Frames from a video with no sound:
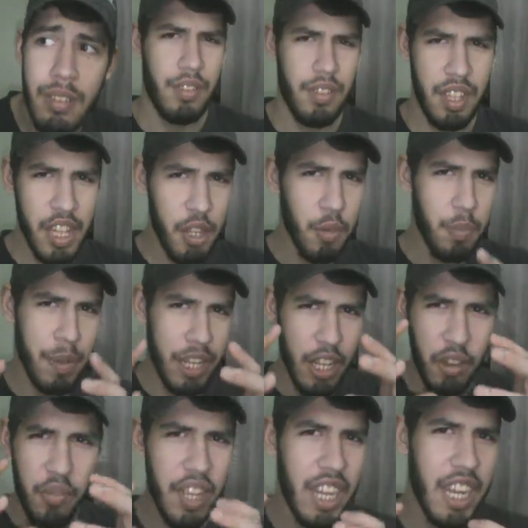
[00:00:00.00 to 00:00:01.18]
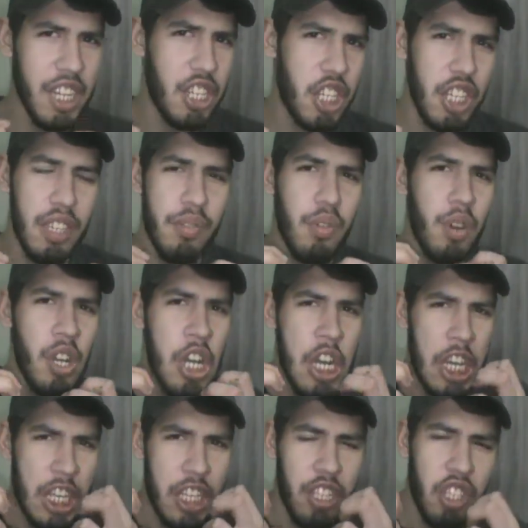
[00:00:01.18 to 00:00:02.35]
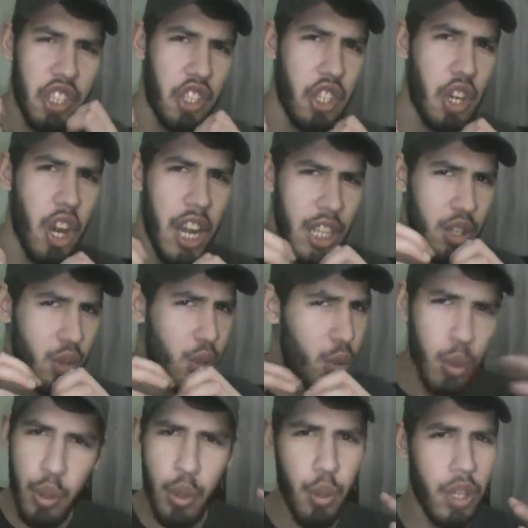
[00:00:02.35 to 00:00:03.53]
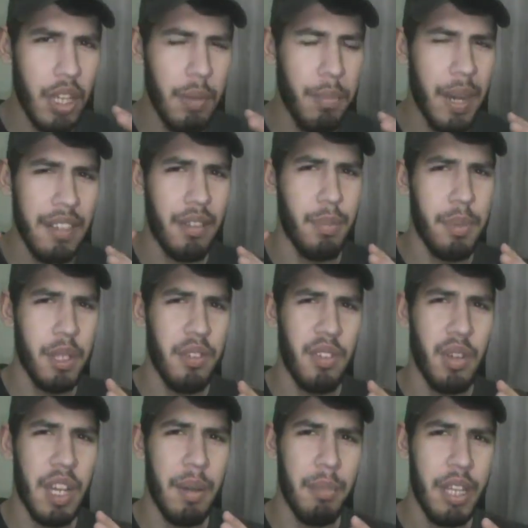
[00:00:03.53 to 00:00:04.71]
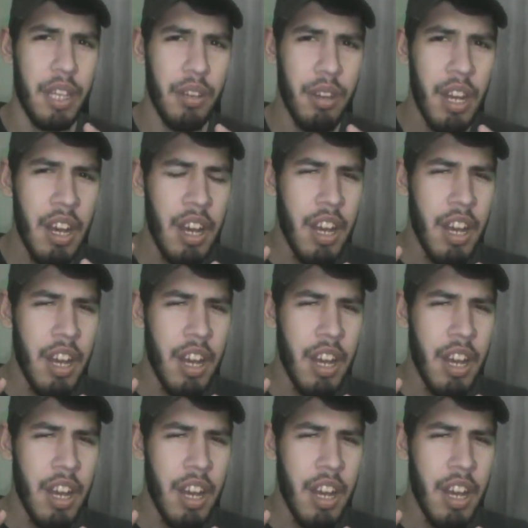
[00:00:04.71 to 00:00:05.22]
Sim, um pneu vingativo que destrói tudo que passa pelo seu caminho.